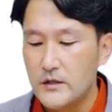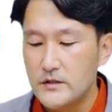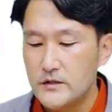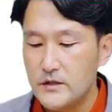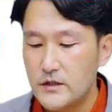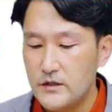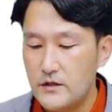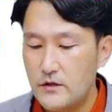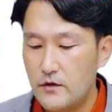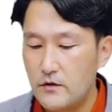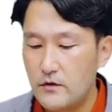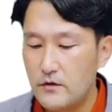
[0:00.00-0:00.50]

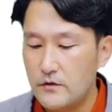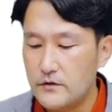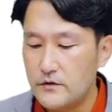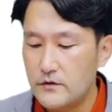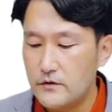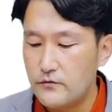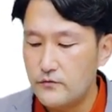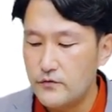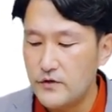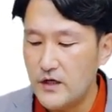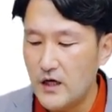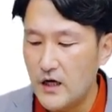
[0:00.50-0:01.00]
자, 이런
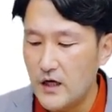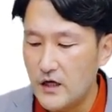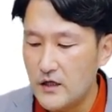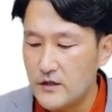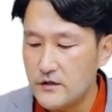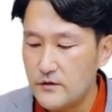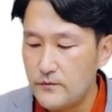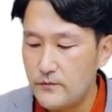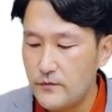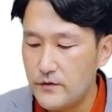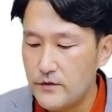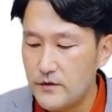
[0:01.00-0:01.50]
것들을 우리가
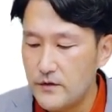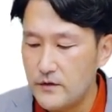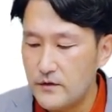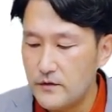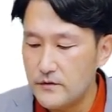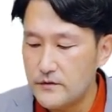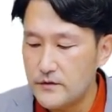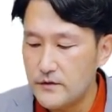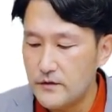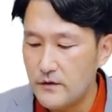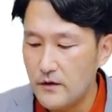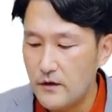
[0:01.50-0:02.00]
아까 설명드린
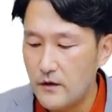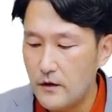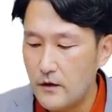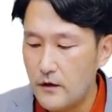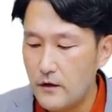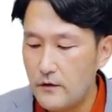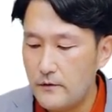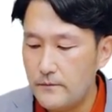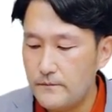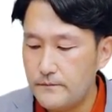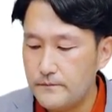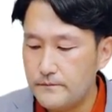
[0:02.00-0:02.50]

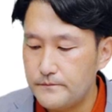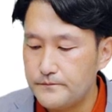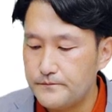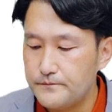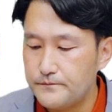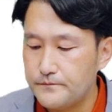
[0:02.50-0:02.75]
것처럼